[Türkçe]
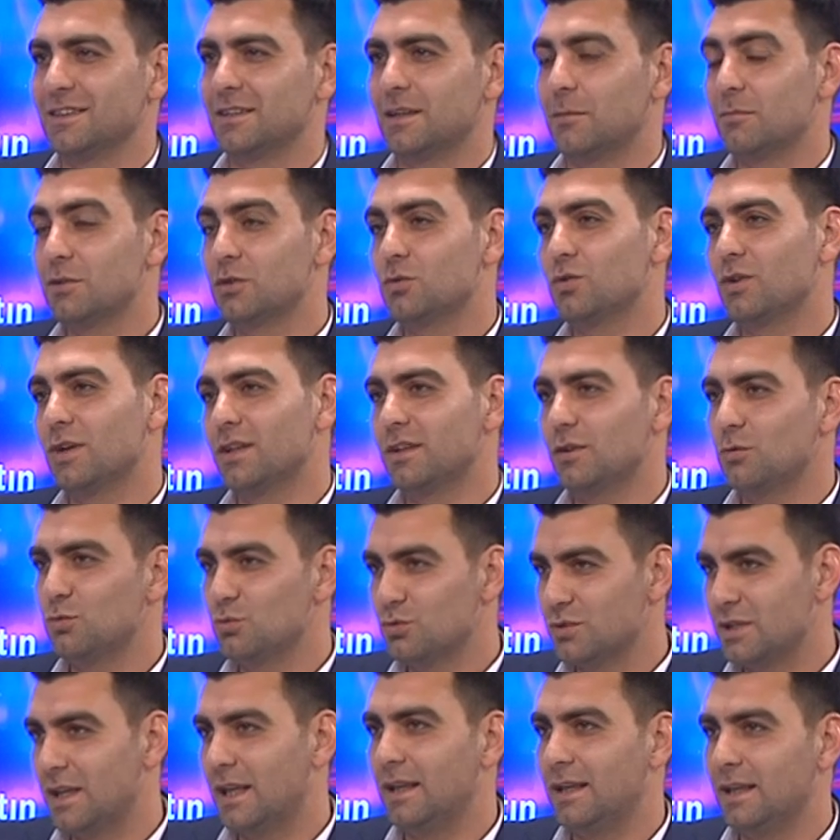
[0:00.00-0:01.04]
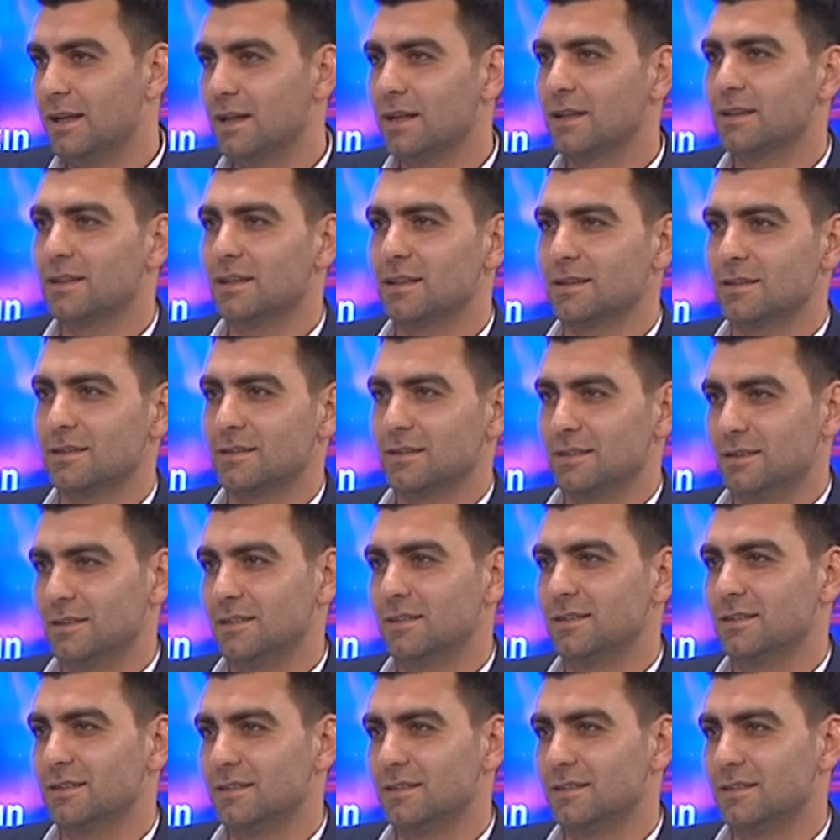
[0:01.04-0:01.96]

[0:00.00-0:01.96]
Ama şu anda %50'ye kadar e,